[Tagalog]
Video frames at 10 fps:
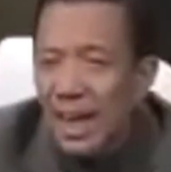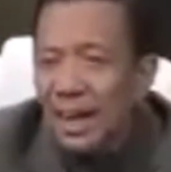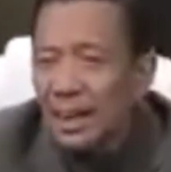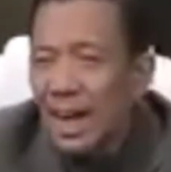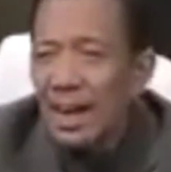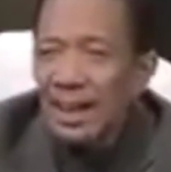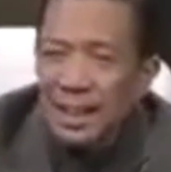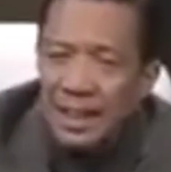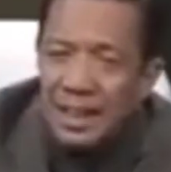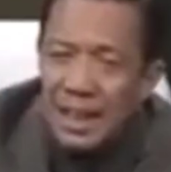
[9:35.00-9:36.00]
la
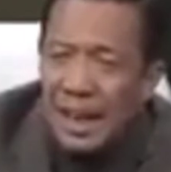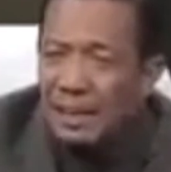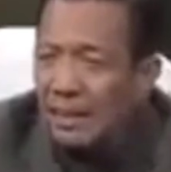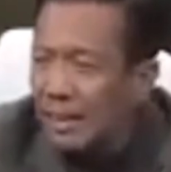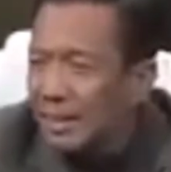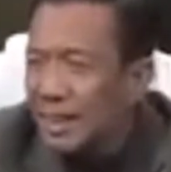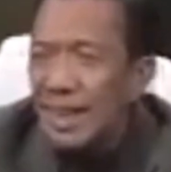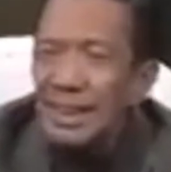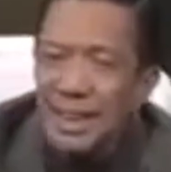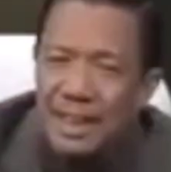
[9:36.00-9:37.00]
gallina con
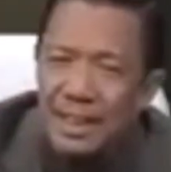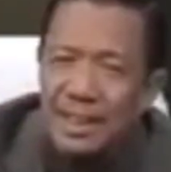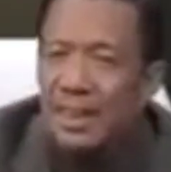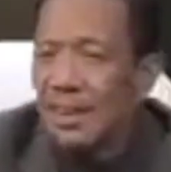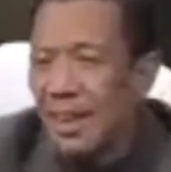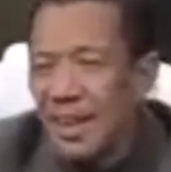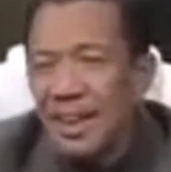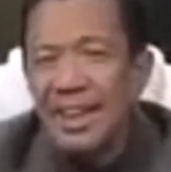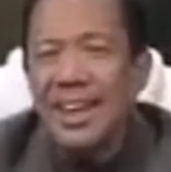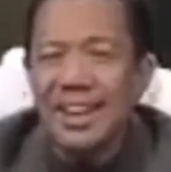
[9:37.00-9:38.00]
el
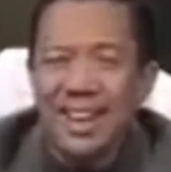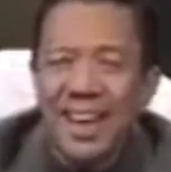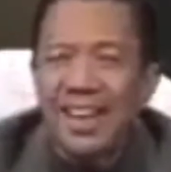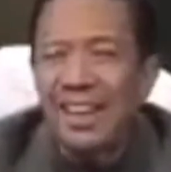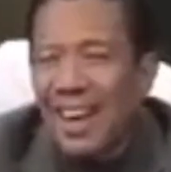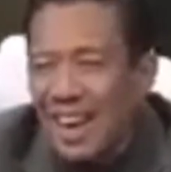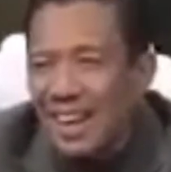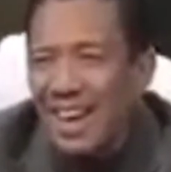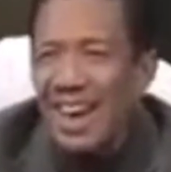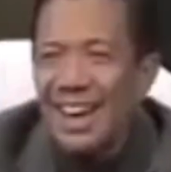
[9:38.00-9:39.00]
ah, la la la
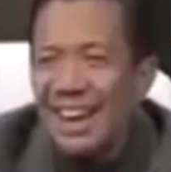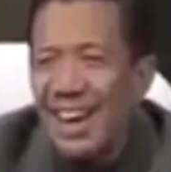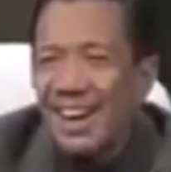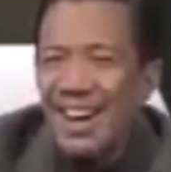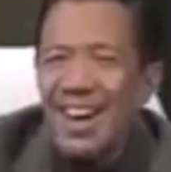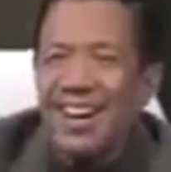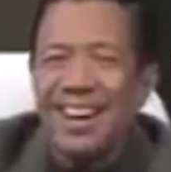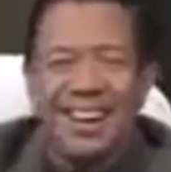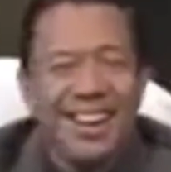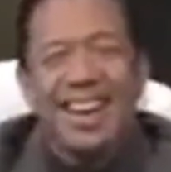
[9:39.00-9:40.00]
la la la
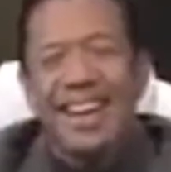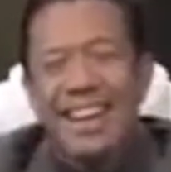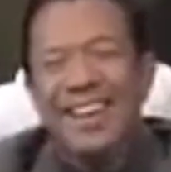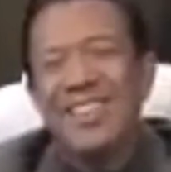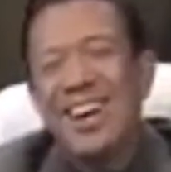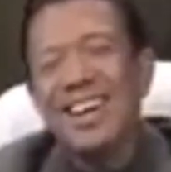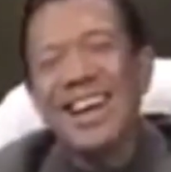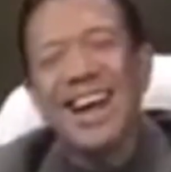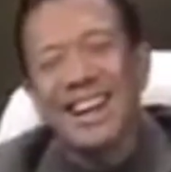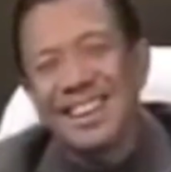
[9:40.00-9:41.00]
la. Yan ang mga
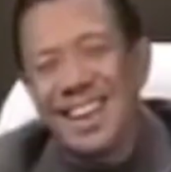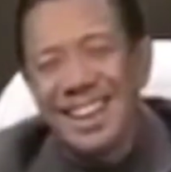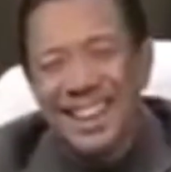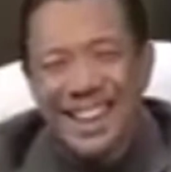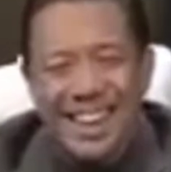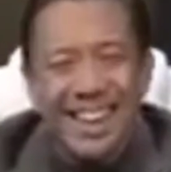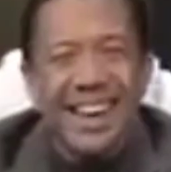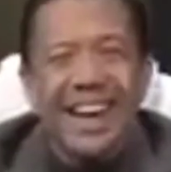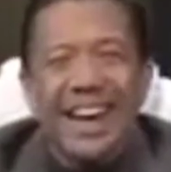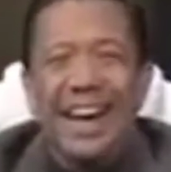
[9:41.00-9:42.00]
kinakanta nila
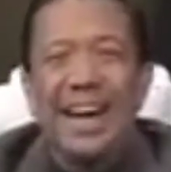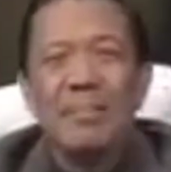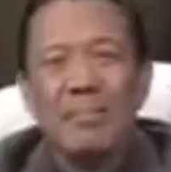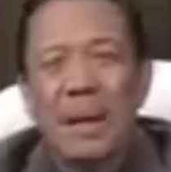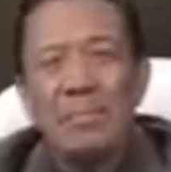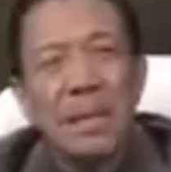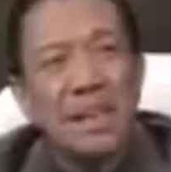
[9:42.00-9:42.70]
eh. Eh, may